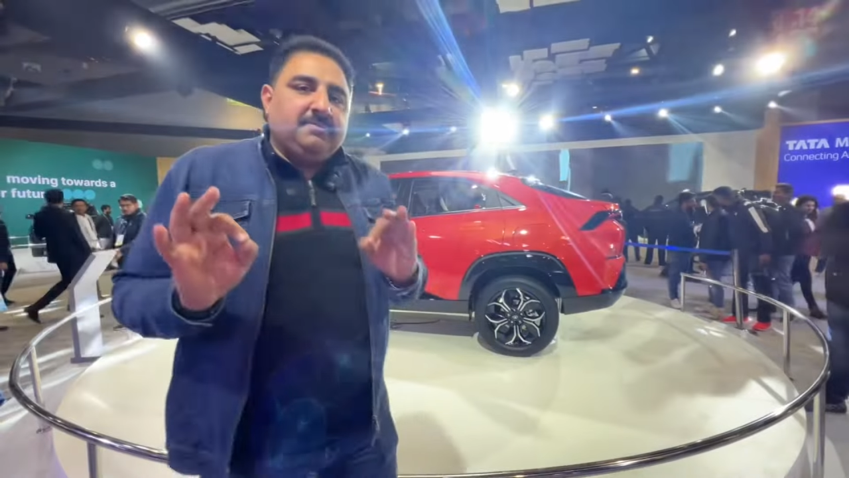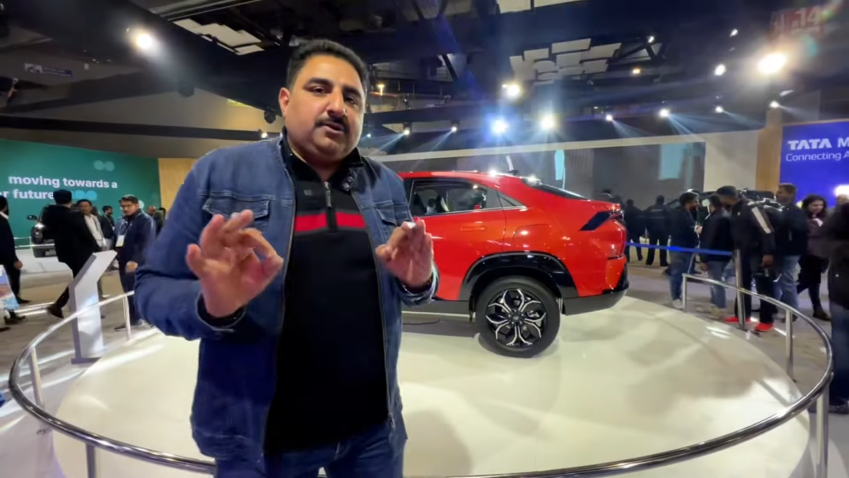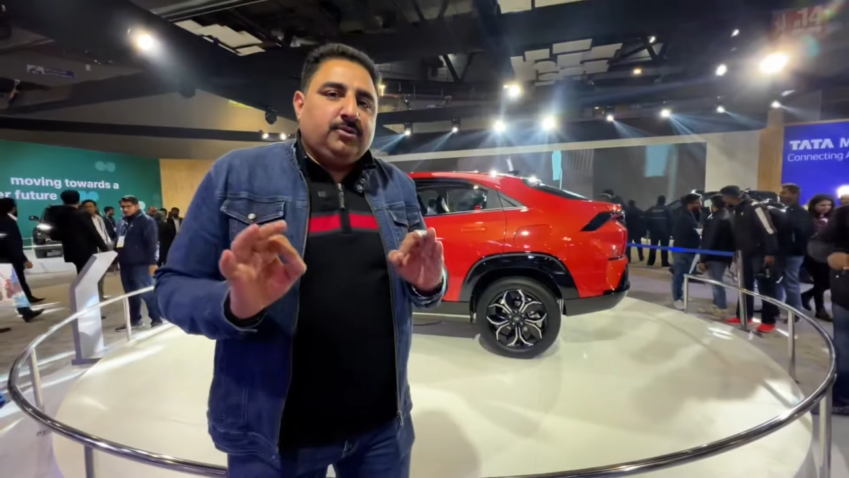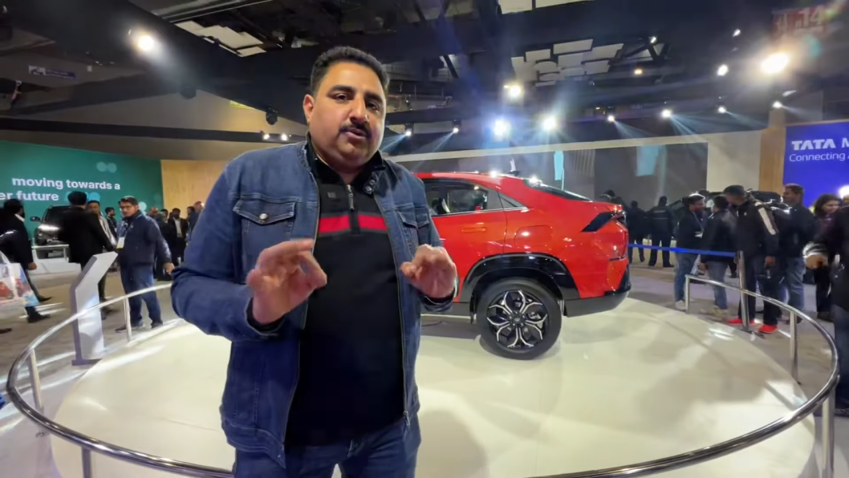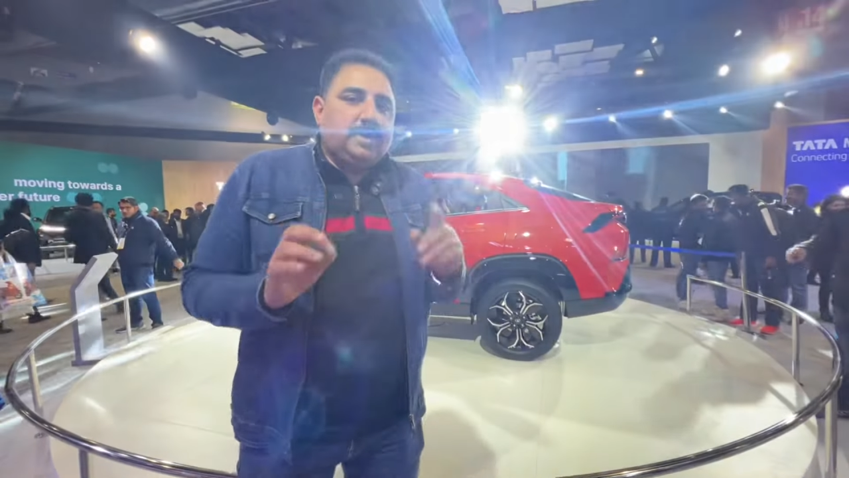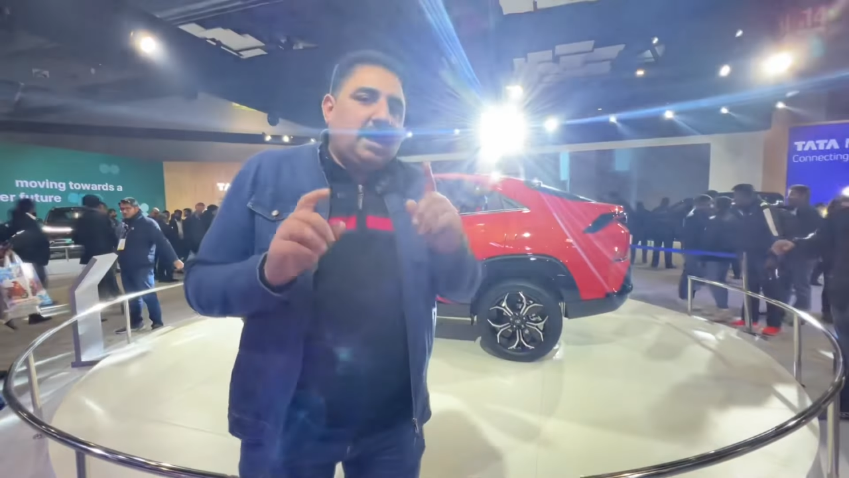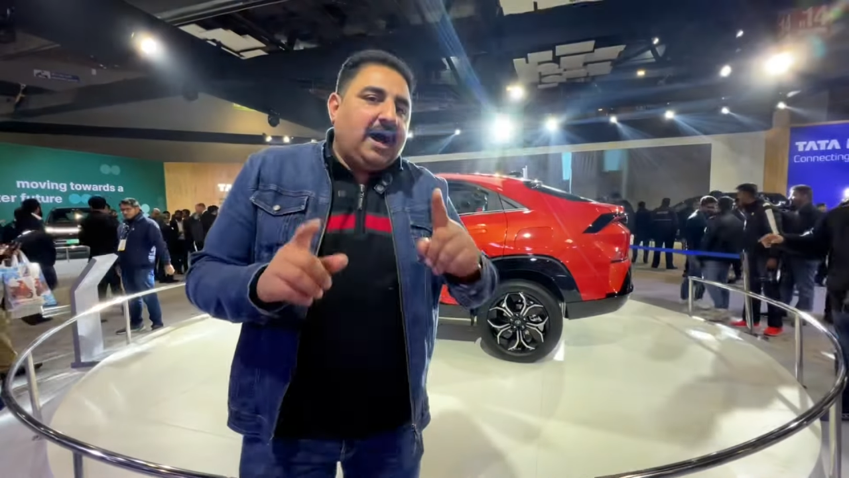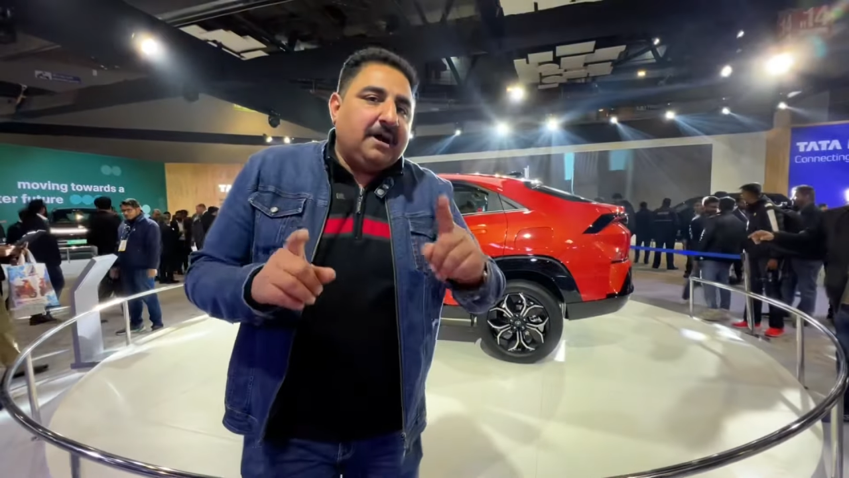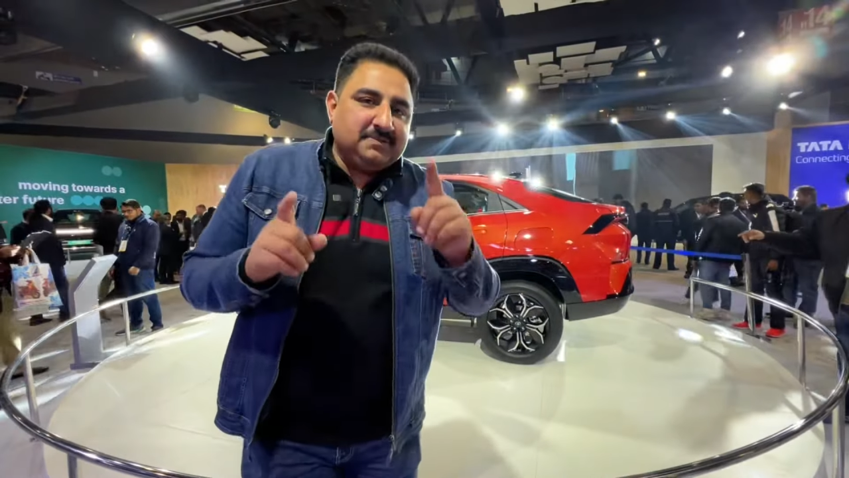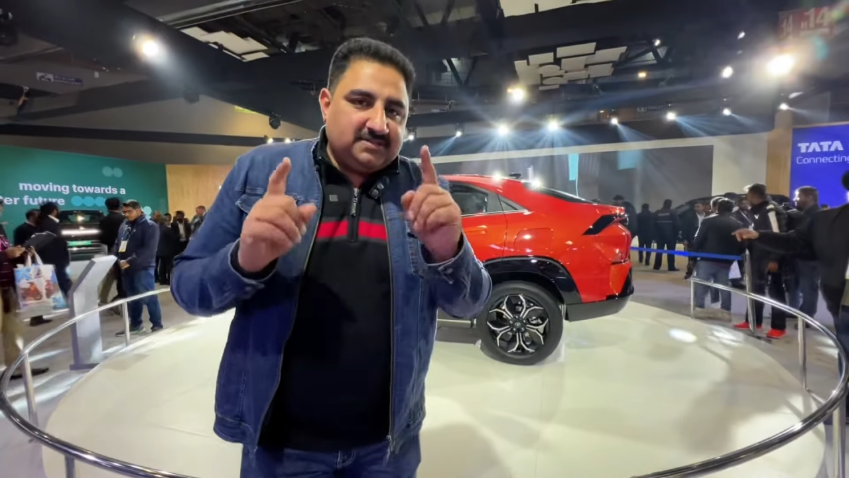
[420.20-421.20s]
मेरे को क्या
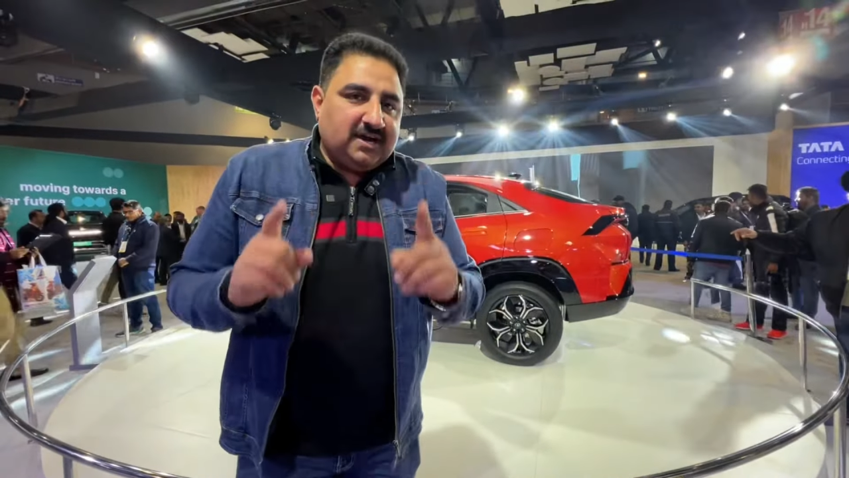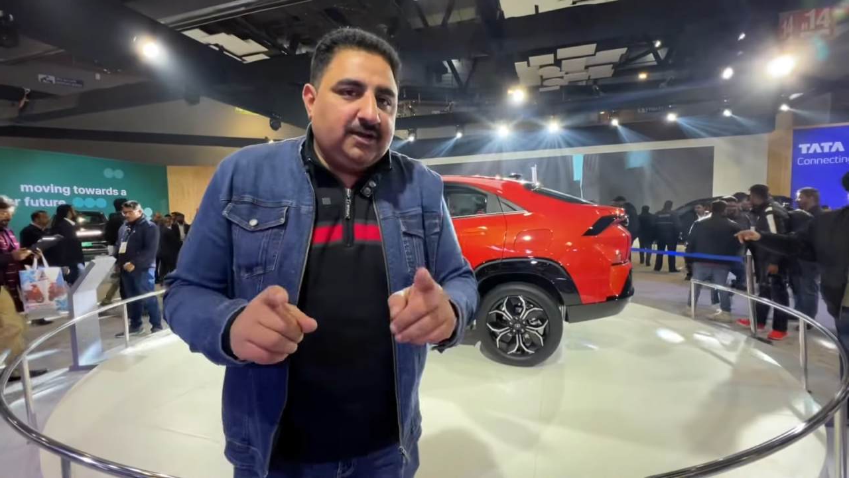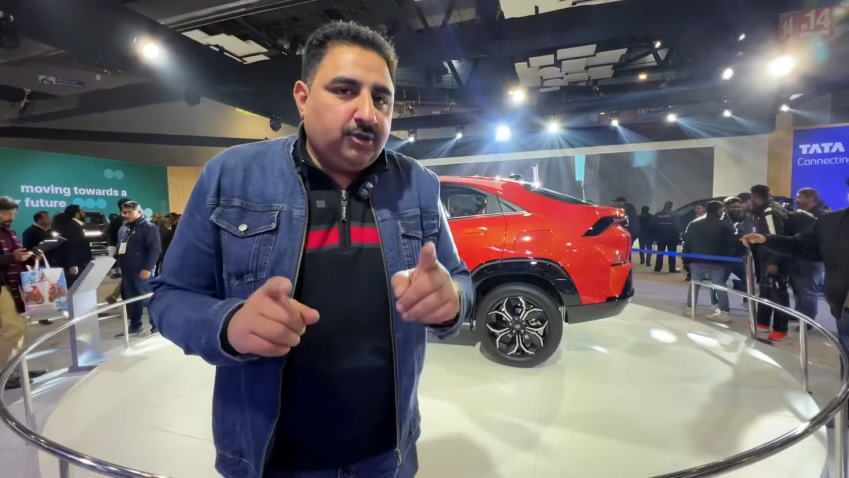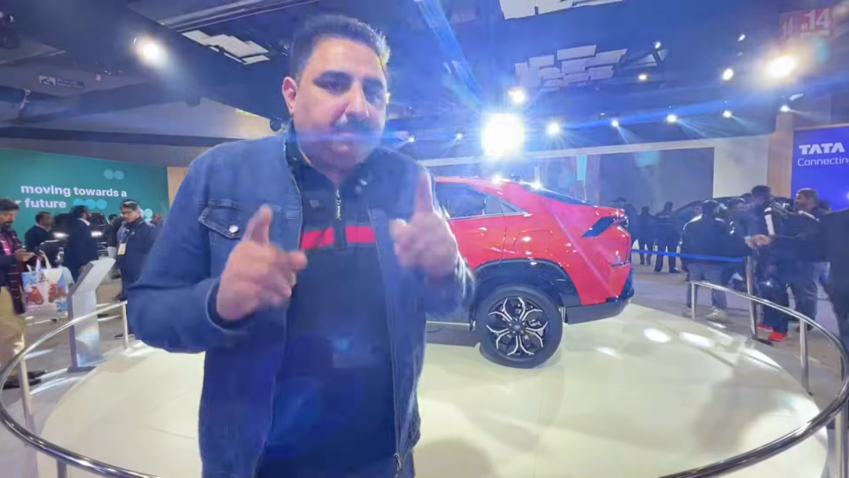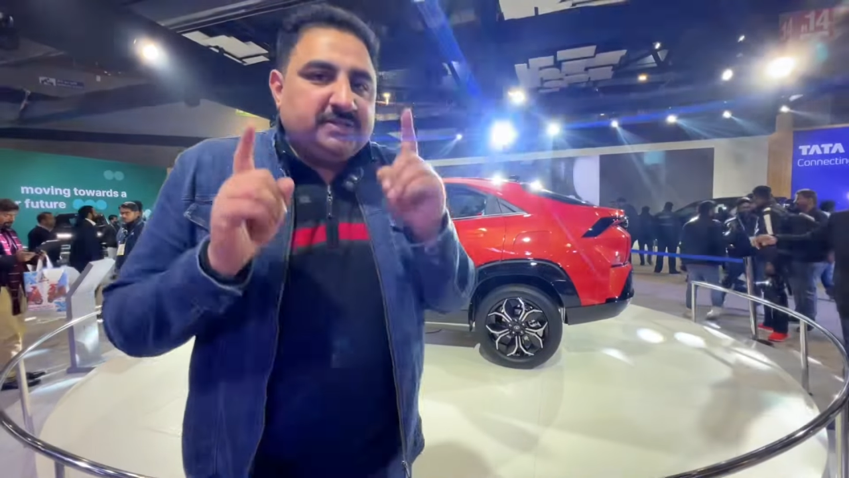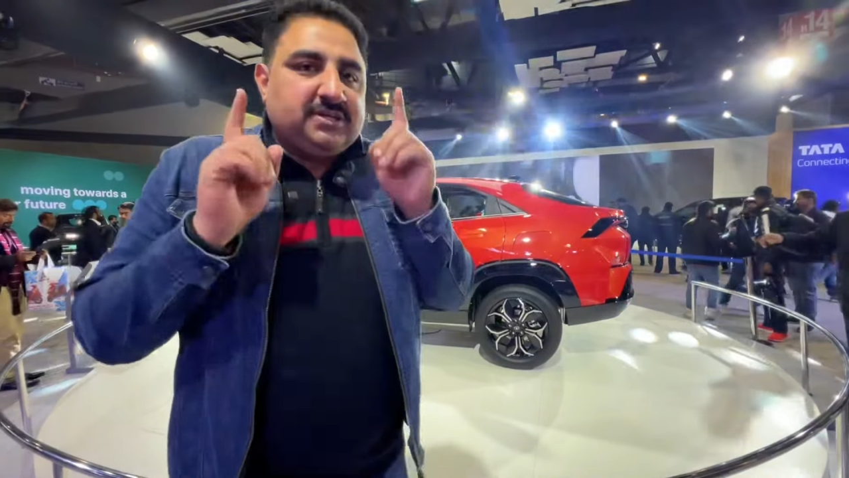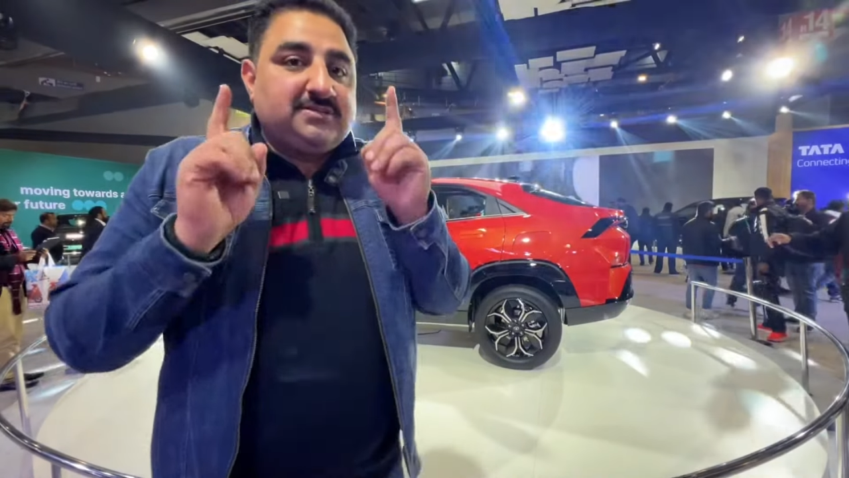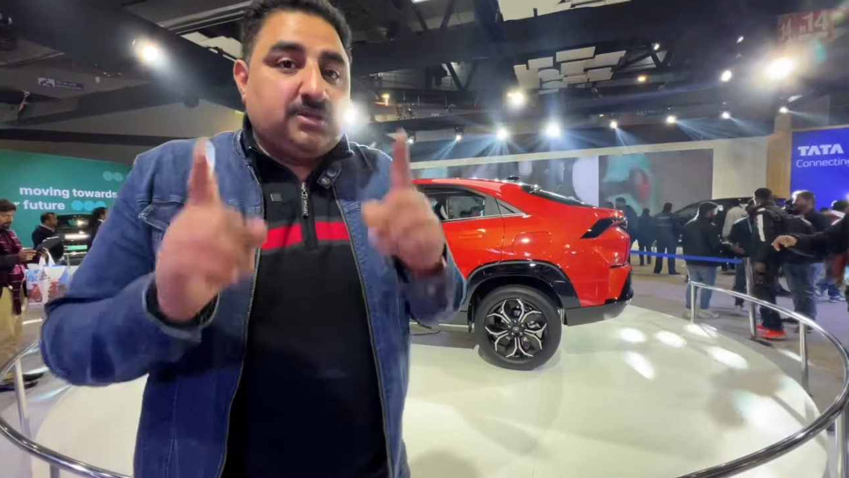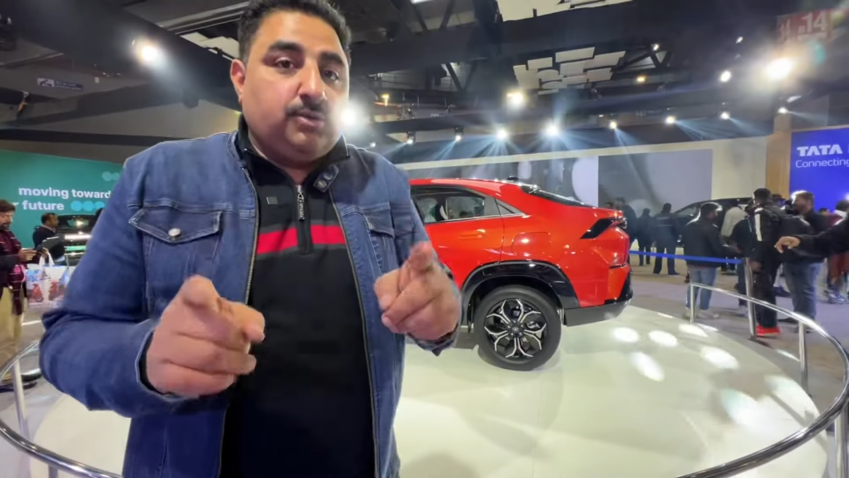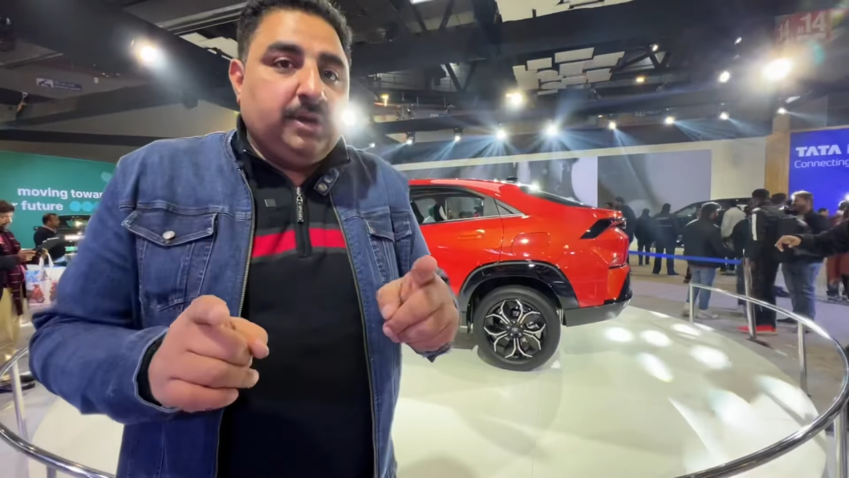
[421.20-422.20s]
आप इस गाड़ी को
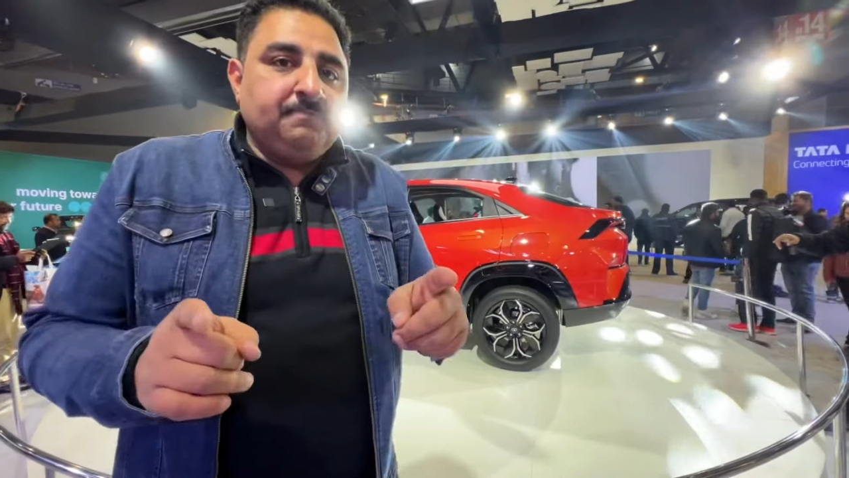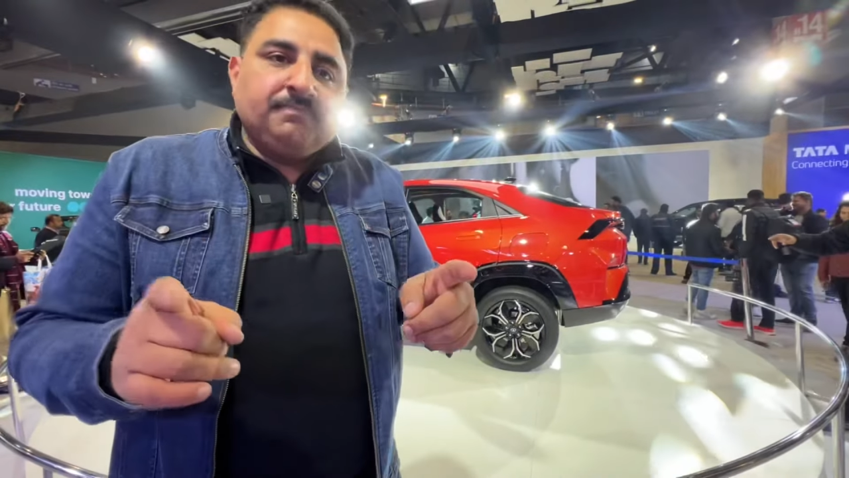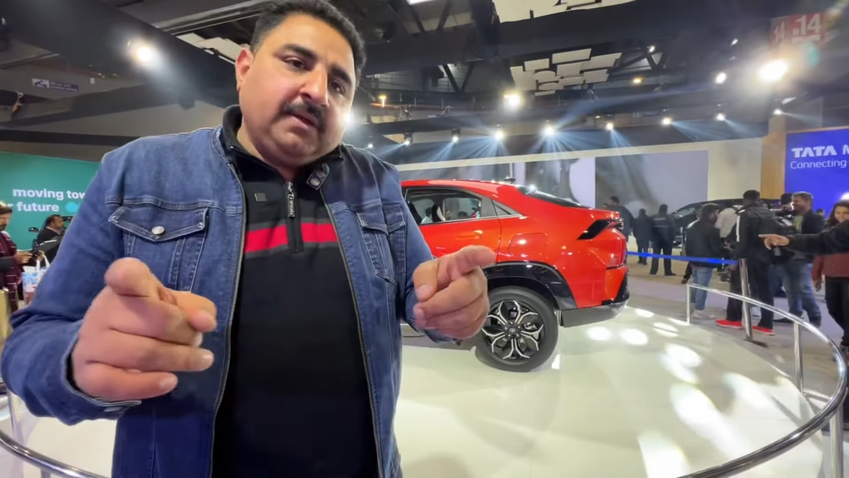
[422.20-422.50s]
परचेज़ करोगे